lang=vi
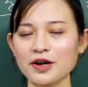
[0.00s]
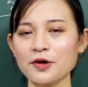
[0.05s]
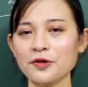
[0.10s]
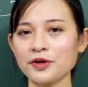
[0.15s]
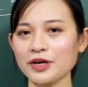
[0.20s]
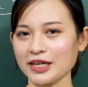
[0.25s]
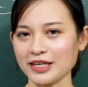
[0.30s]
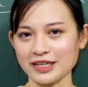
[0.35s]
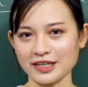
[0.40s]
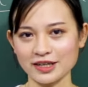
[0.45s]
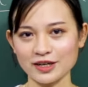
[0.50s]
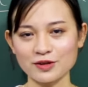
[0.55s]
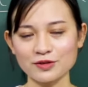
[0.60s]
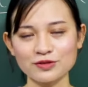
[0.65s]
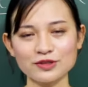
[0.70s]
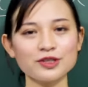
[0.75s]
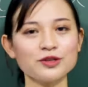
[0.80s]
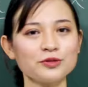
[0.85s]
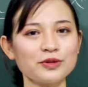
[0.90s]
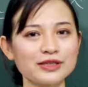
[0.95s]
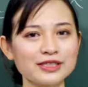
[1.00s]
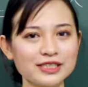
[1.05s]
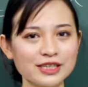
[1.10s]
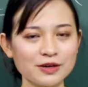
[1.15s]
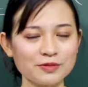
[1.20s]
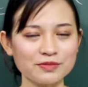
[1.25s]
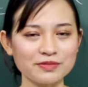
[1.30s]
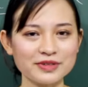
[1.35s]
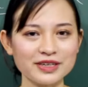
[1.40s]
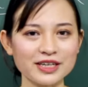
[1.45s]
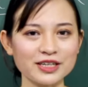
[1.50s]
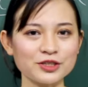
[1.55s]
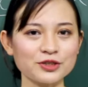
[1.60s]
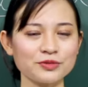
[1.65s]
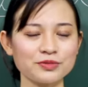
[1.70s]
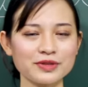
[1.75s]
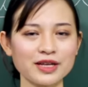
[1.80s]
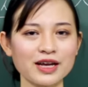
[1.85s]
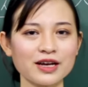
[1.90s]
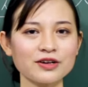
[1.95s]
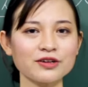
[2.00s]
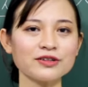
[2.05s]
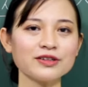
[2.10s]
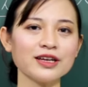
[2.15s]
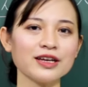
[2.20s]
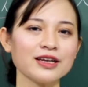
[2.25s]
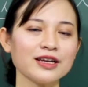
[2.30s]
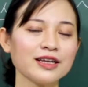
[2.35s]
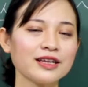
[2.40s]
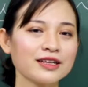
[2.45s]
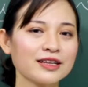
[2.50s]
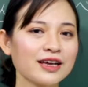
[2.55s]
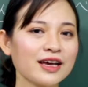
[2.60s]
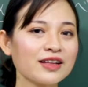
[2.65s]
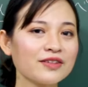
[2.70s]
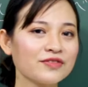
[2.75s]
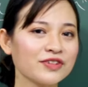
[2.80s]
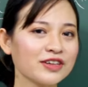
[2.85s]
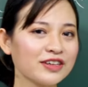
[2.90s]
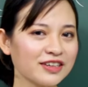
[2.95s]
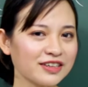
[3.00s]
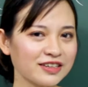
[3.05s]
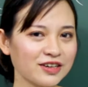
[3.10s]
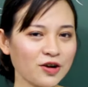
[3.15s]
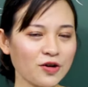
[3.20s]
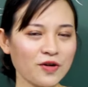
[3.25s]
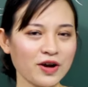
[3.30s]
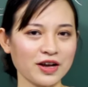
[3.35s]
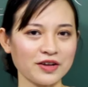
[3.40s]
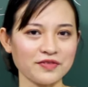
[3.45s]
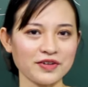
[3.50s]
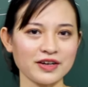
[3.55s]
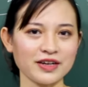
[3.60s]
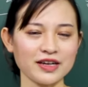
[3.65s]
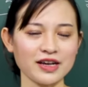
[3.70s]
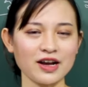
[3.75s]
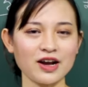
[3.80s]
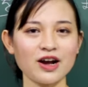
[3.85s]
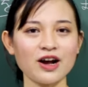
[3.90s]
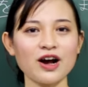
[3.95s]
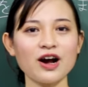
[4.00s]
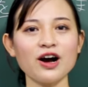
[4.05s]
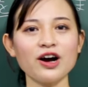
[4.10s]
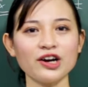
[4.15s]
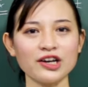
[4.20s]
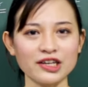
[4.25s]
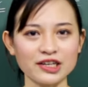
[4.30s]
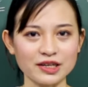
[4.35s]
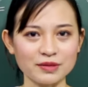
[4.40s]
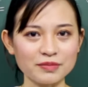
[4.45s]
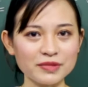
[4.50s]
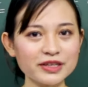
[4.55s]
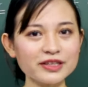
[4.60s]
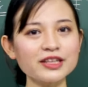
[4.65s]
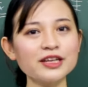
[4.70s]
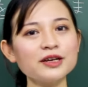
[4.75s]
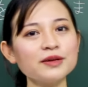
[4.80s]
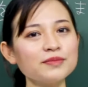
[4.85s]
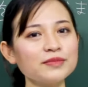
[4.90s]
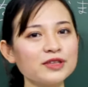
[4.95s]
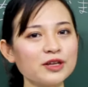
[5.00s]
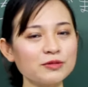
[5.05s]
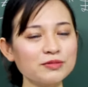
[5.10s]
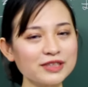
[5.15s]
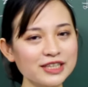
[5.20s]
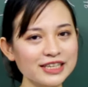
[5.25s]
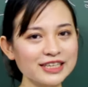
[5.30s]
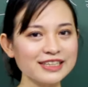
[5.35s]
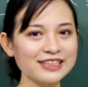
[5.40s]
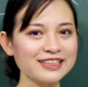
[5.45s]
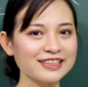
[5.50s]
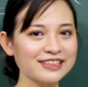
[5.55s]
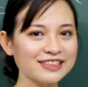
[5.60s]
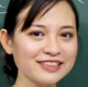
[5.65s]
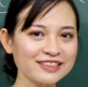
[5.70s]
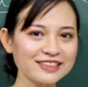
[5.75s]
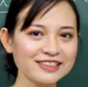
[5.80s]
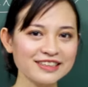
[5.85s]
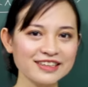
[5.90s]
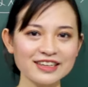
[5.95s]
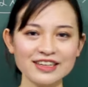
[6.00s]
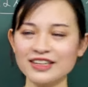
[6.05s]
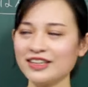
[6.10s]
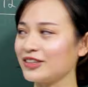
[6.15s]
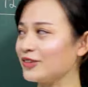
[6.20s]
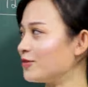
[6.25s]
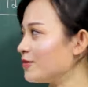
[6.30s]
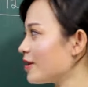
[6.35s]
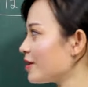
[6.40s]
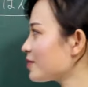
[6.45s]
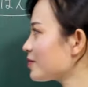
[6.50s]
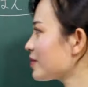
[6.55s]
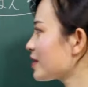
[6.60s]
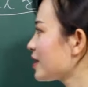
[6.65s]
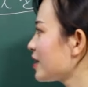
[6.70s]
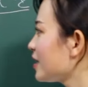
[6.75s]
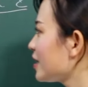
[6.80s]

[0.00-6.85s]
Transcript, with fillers: Câu này là câu rất quan trọng để chúng ta có thể liên kết với người nước ngoài và để hỏi, để biết thêm thông tin, kiến thức, đúng không?